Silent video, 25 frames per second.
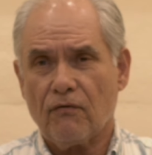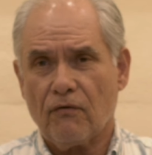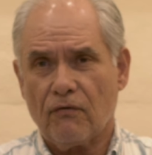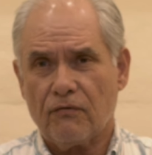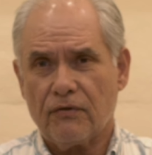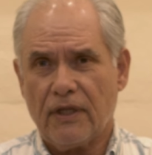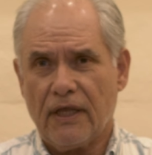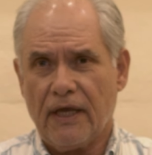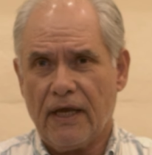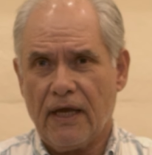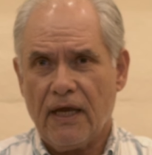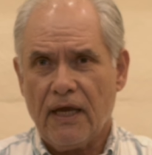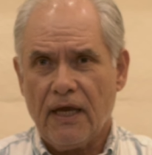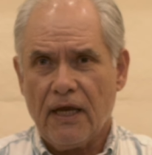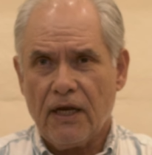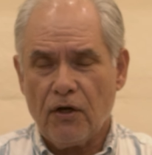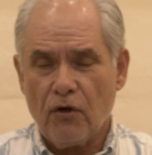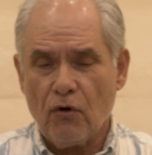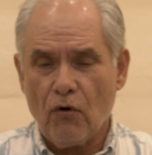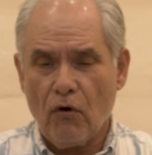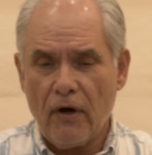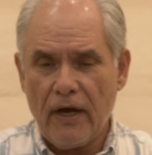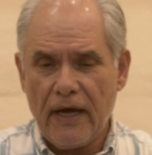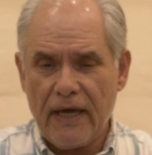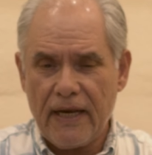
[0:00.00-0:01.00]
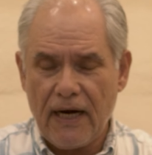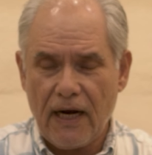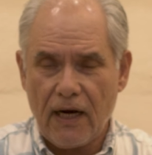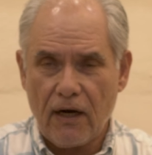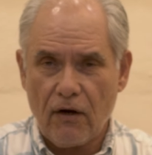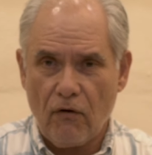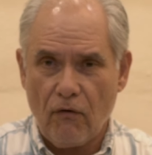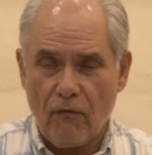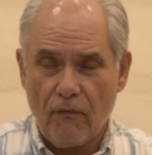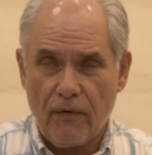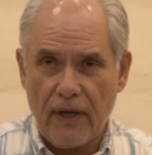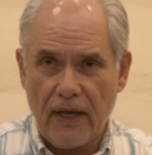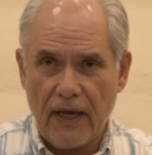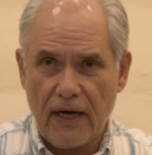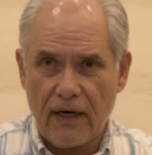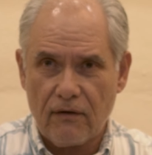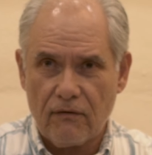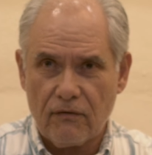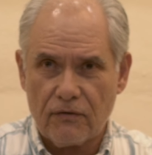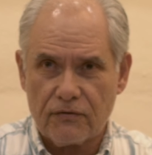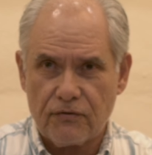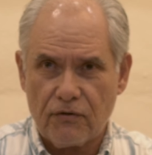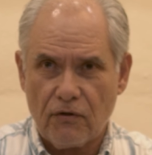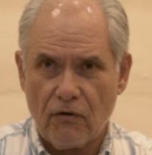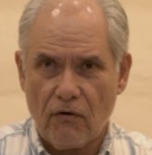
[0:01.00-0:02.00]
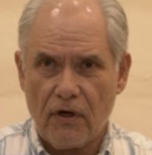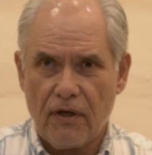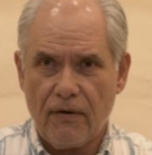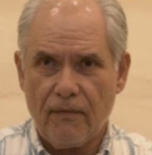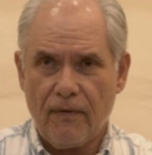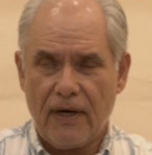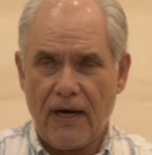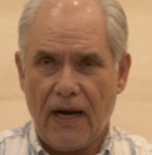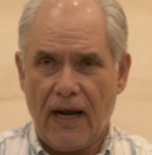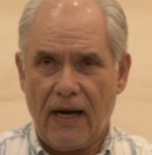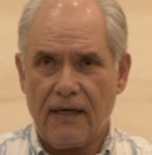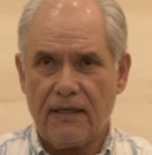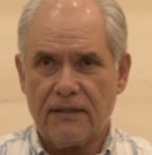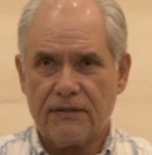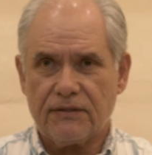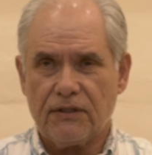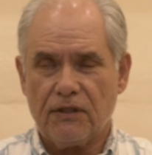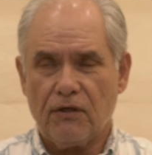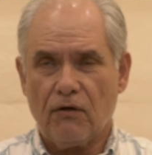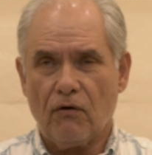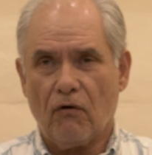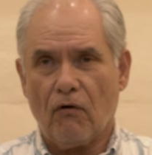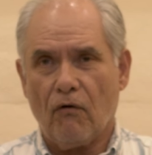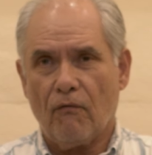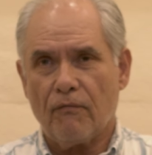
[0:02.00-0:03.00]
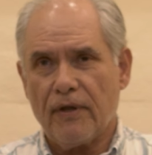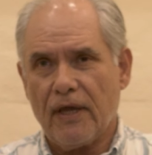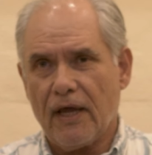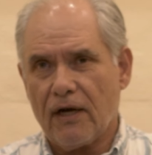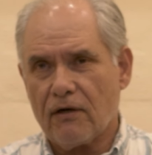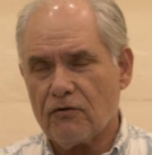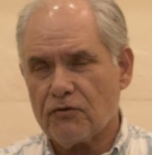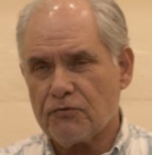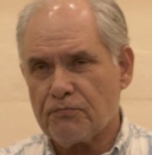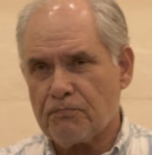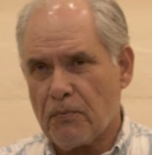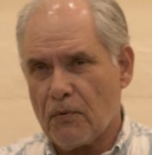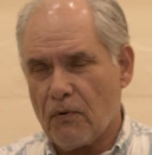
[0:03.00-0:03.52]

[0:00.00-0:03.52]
donde no eran gobiernos neoliberales, sino gobiernos